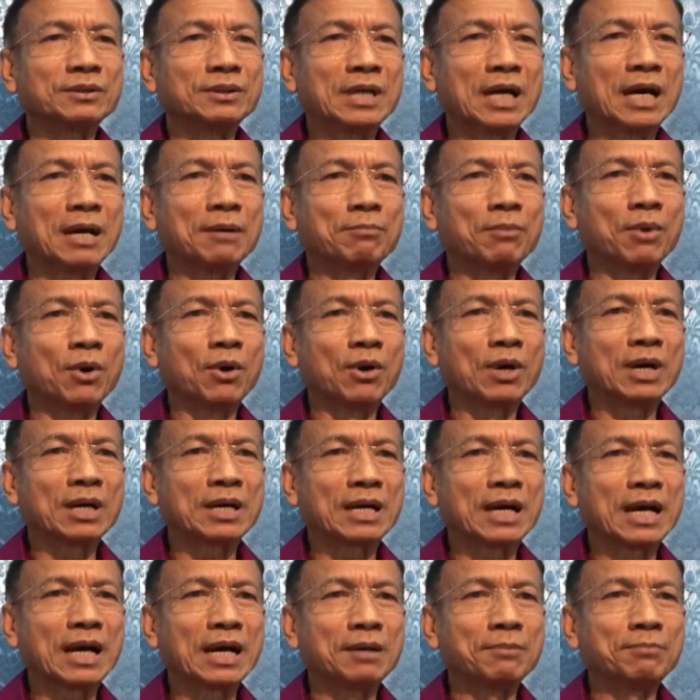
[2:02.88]
อย่ามอง
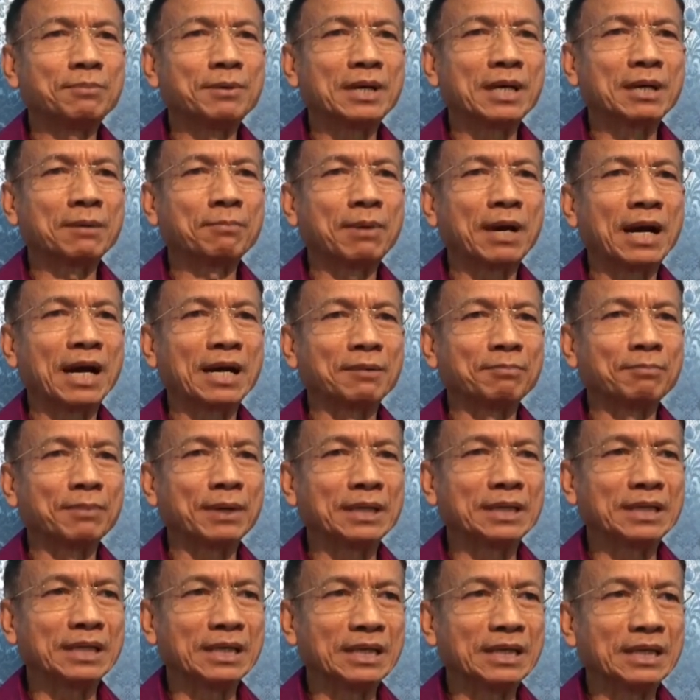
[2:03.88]
อะไรเพียงผ่านไป
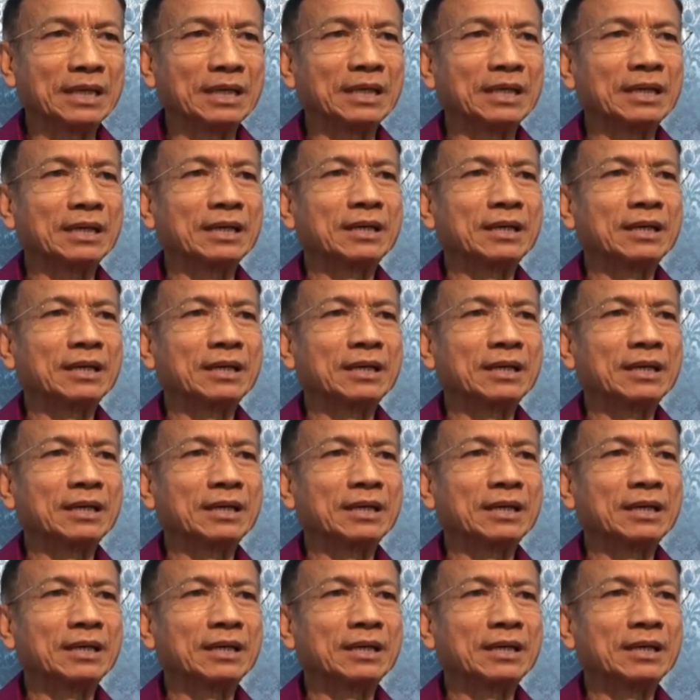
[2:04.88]
ที